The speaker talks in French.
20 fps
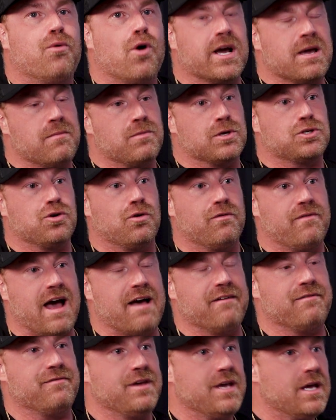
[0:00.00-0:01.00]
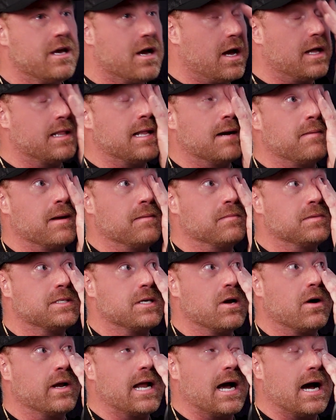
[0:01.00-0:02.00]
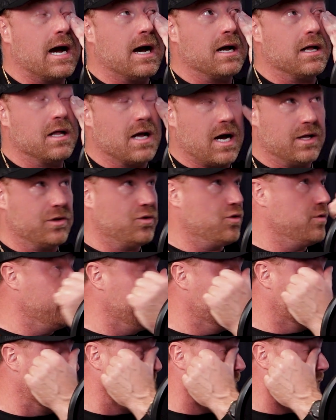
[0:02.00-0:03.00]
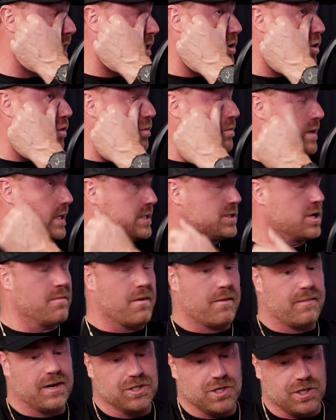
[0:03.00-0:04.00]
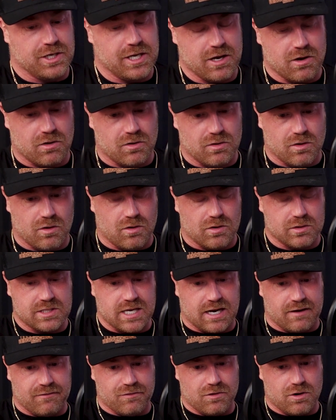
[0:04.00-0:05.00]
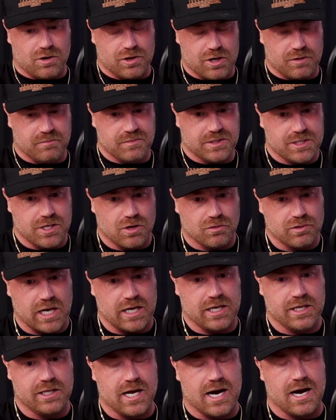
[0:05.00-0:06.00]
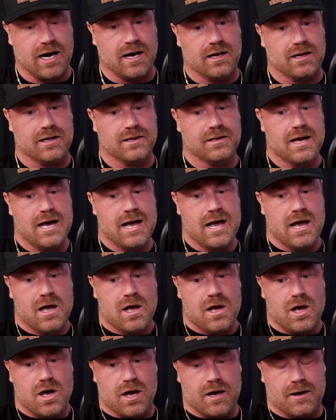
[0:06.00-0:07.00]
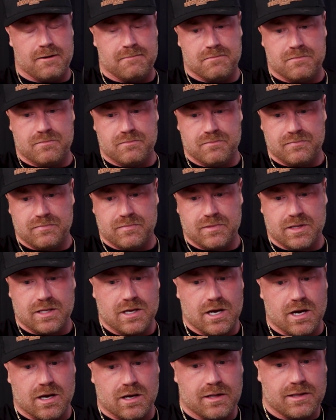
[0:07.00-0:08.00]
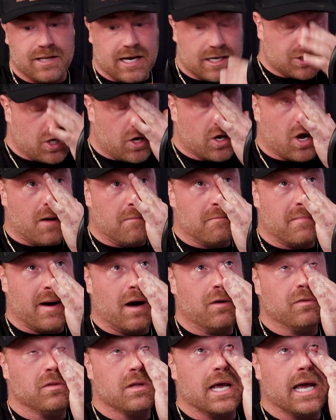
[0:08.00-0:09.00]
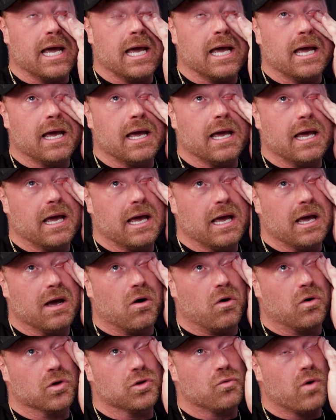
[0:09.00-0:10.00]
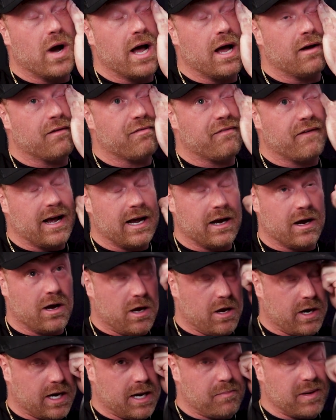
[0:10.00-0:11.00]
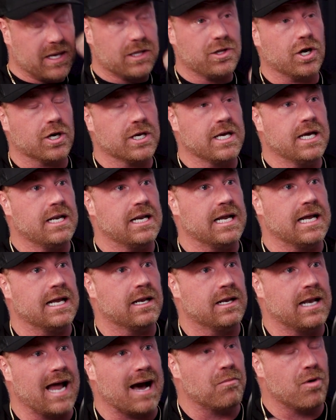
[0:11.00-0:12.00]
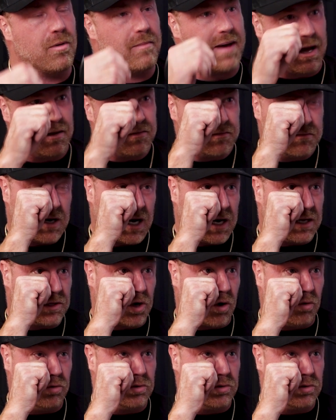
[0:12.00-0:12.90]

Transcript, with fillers: Poirier m'a sauvé la vie dans ma mission en, 2004, entre autres parce qu'à un moment donné, on, s'envoie s'en on a une mission d'aller dans, dans un compound et, on doit faire répertorier l'armement, entre